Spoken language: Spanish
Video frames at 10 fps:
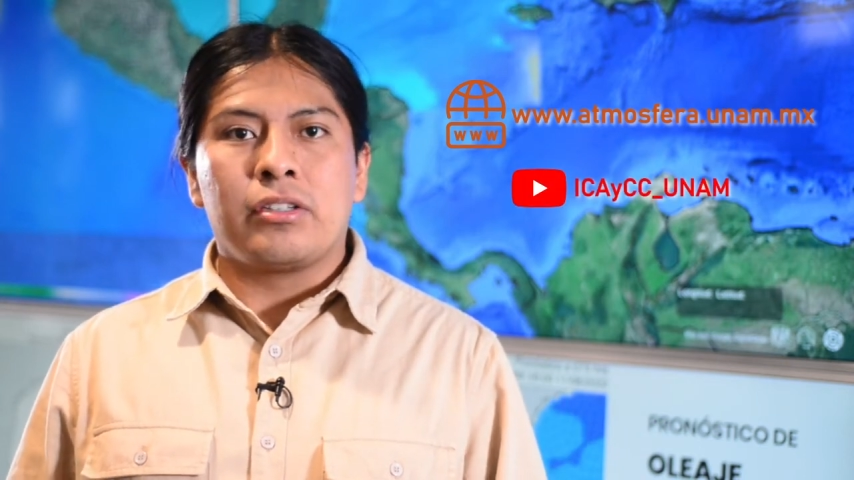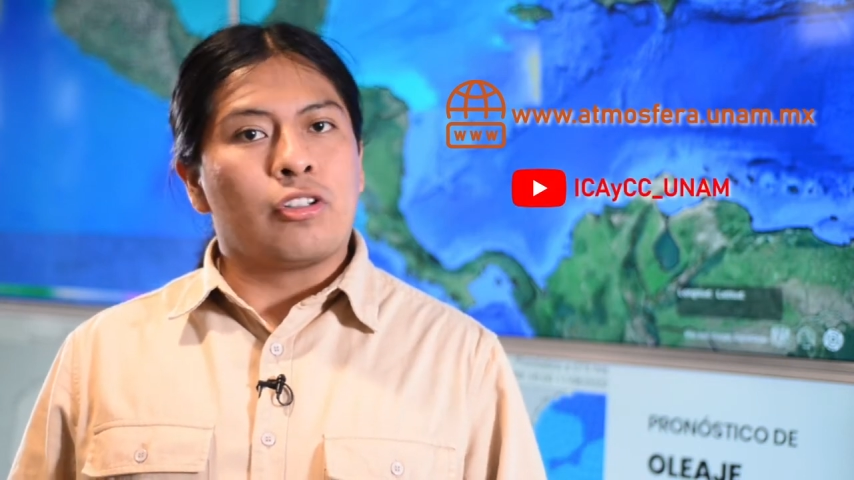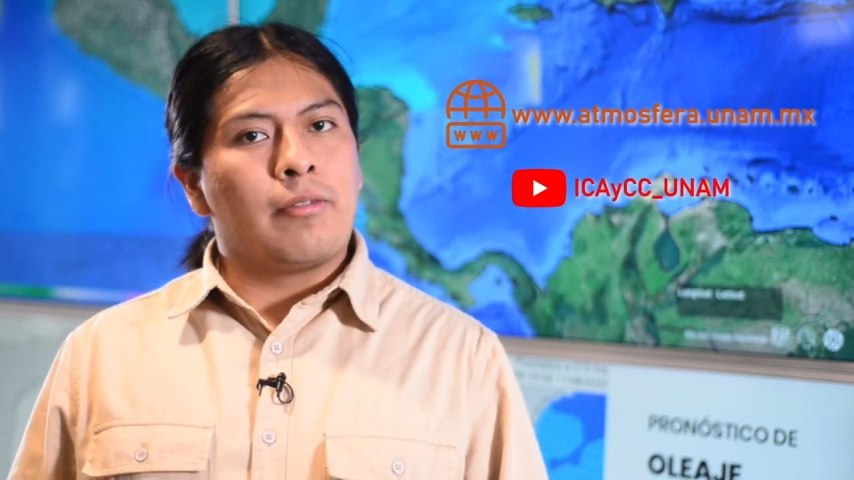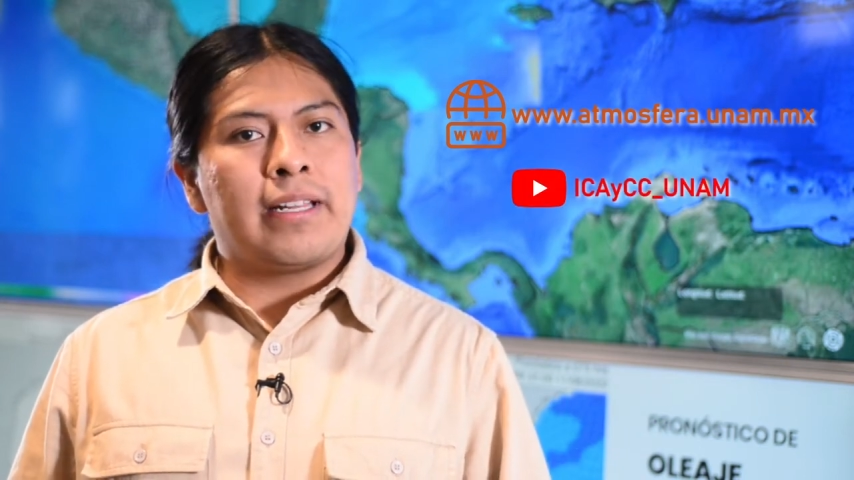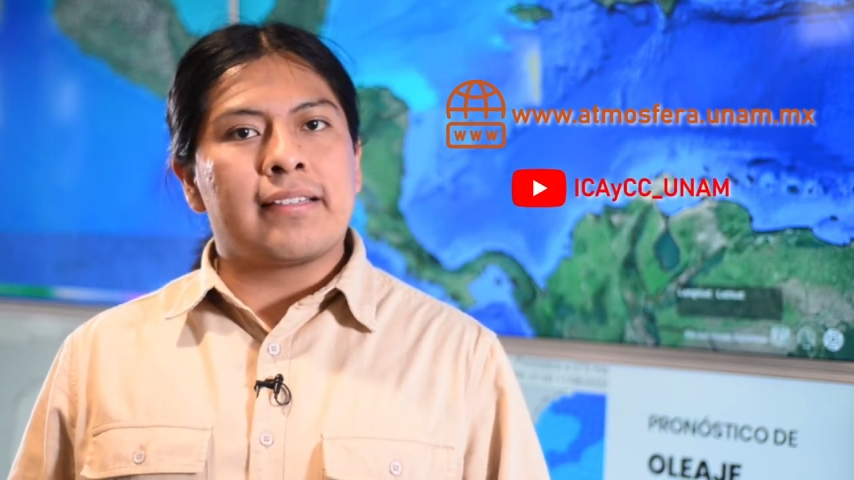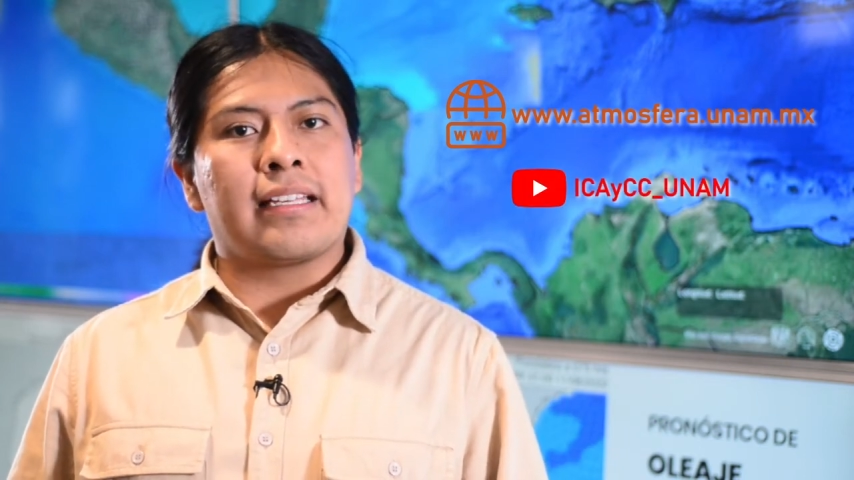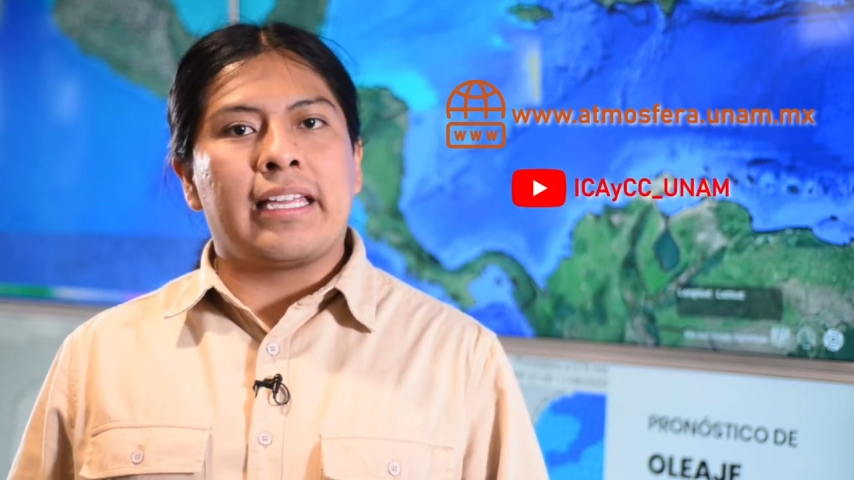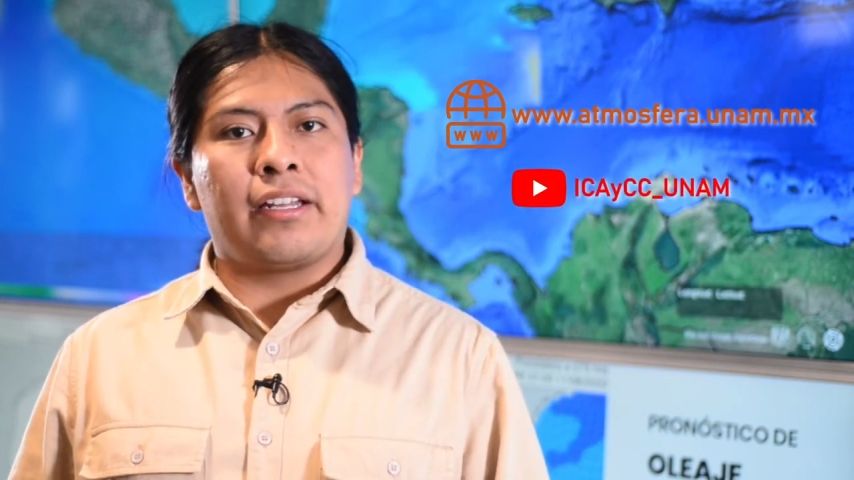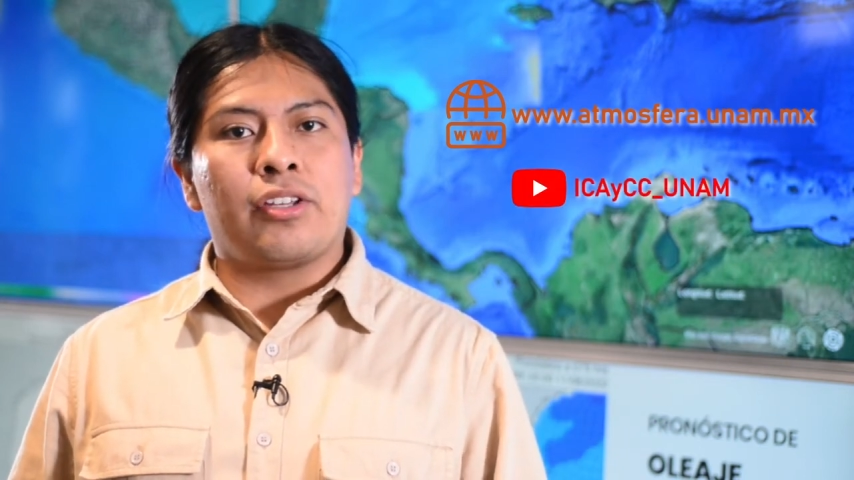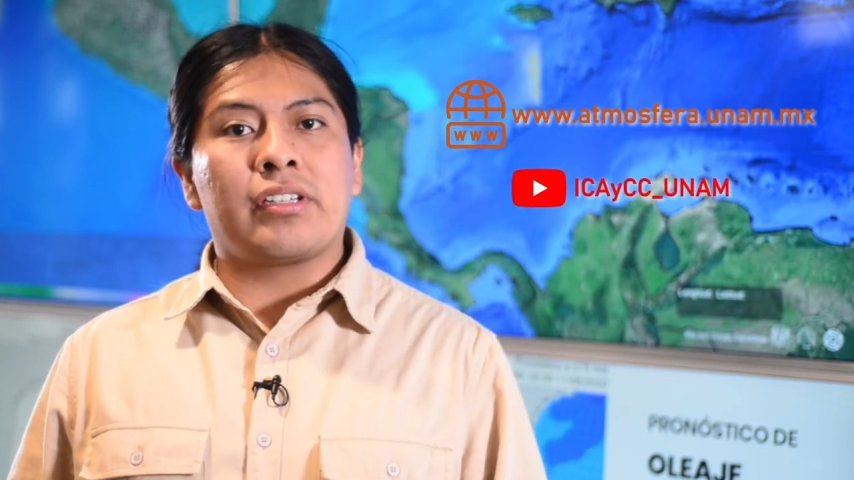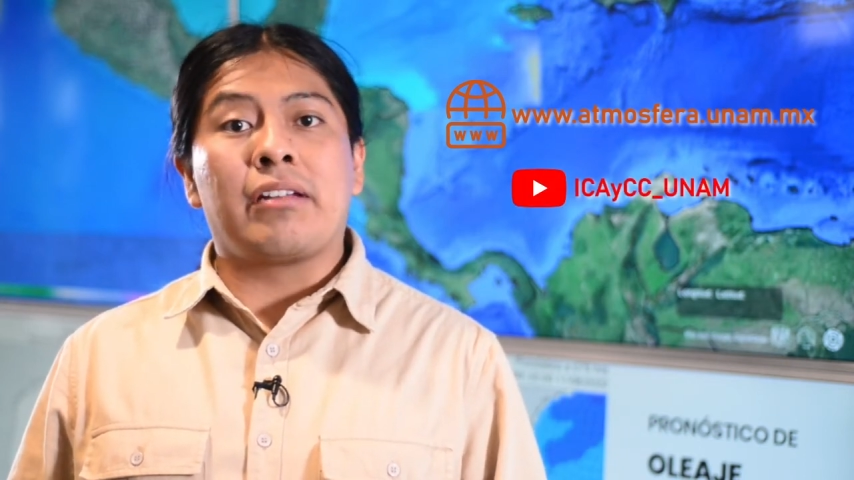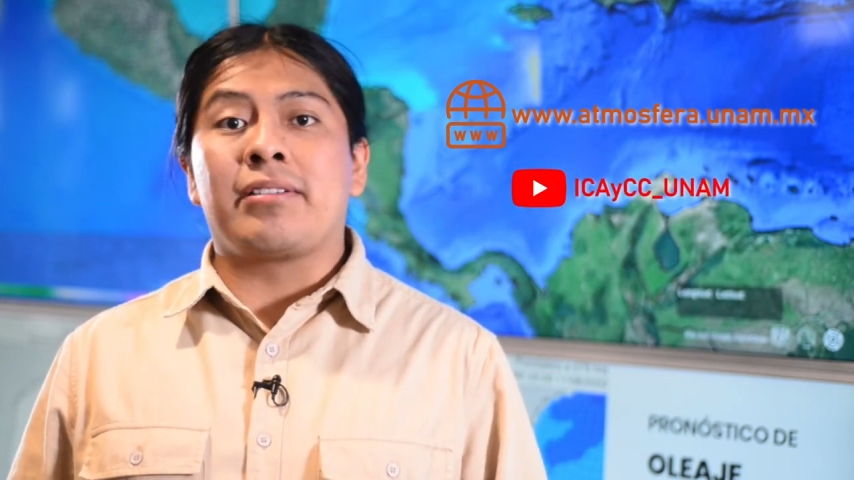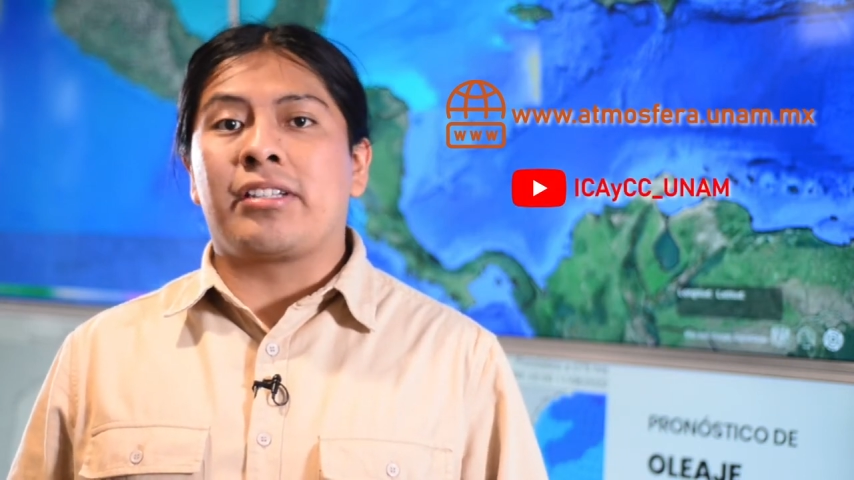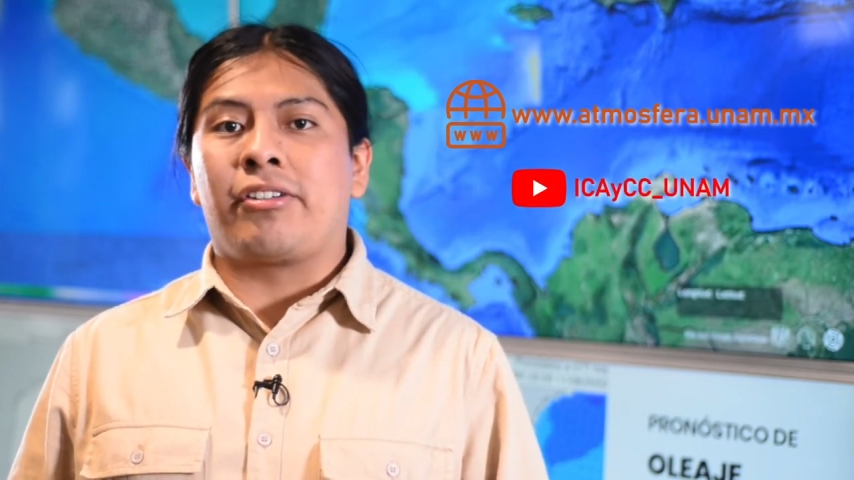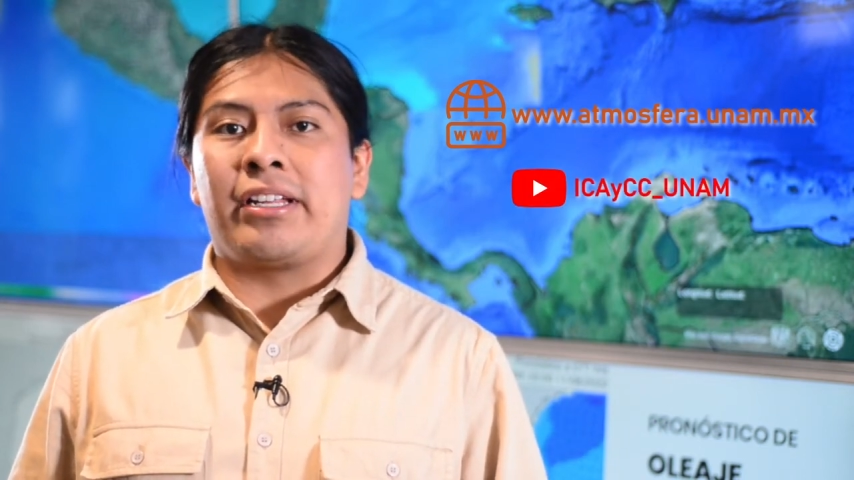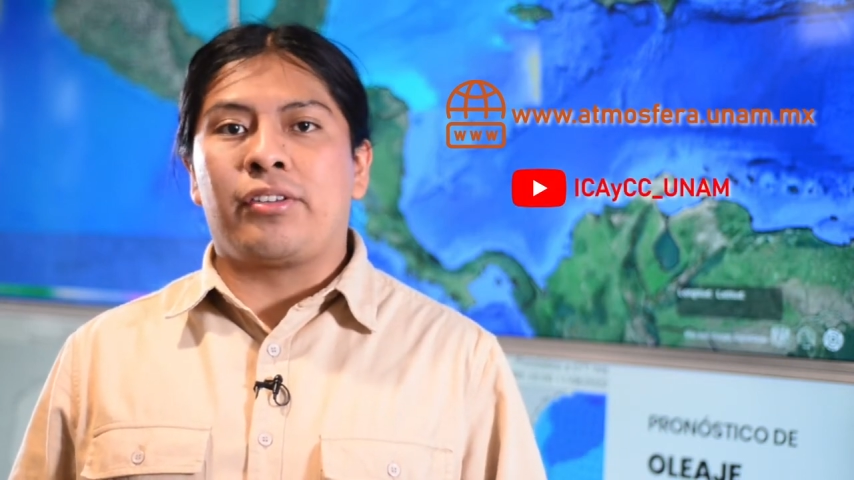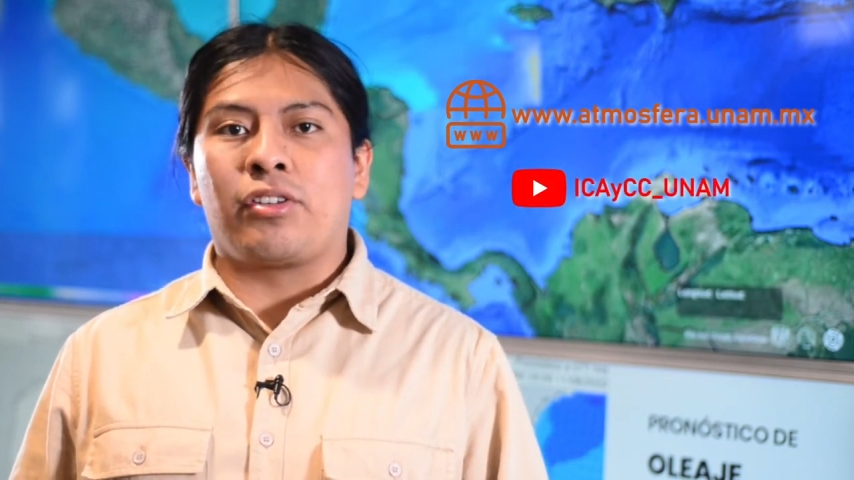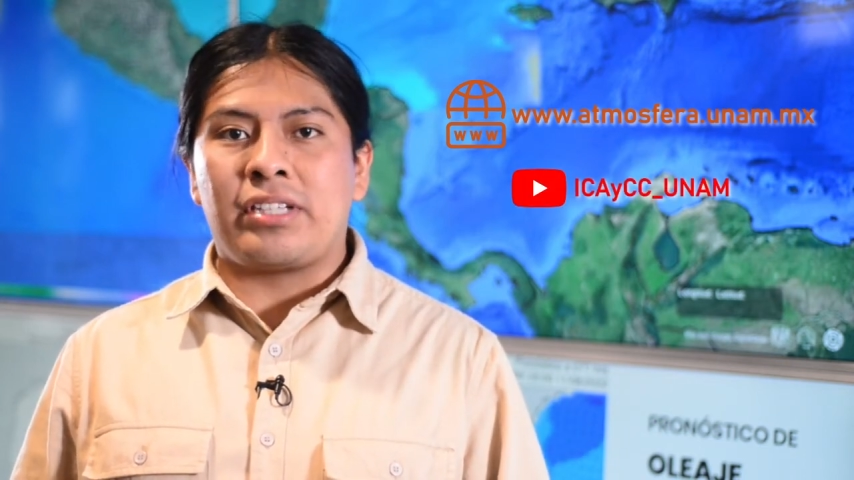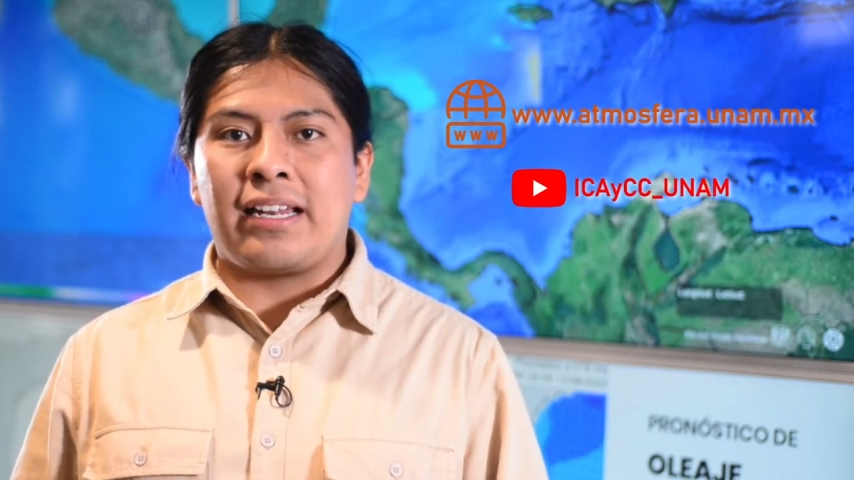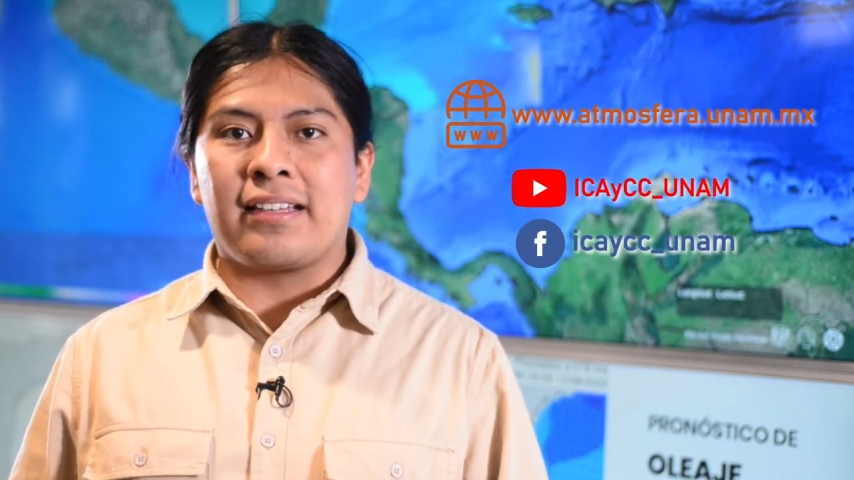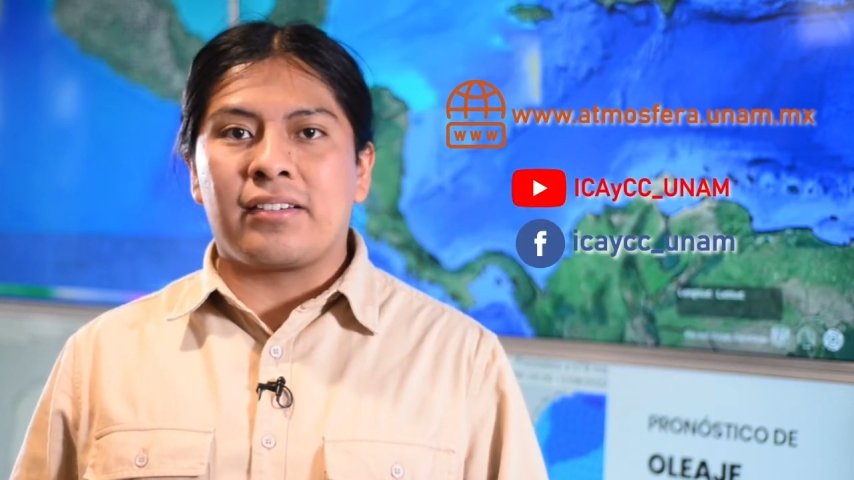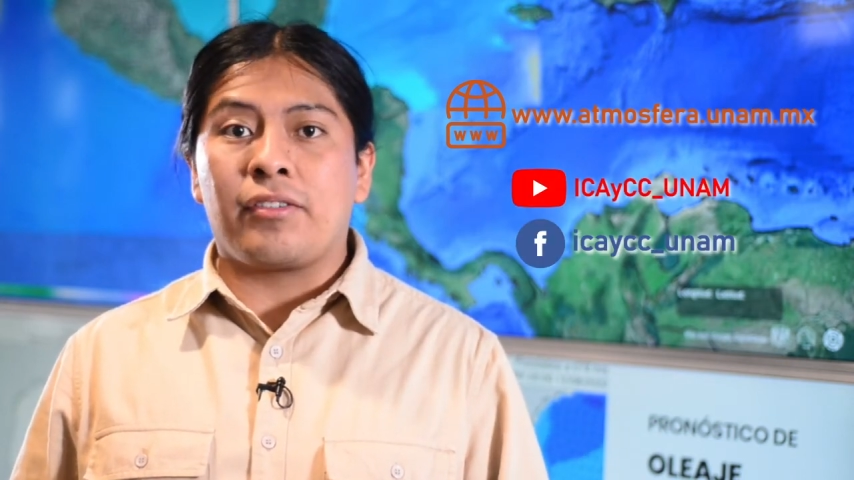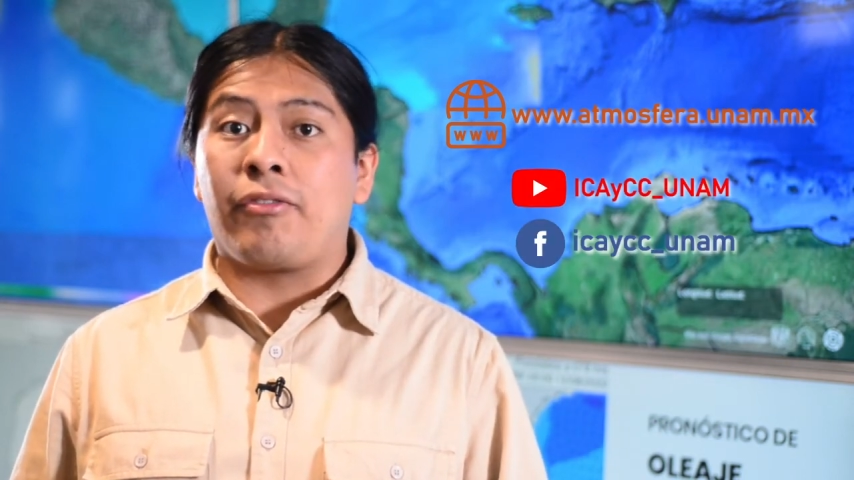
No olvides seguirnos en nuestras redes sociales,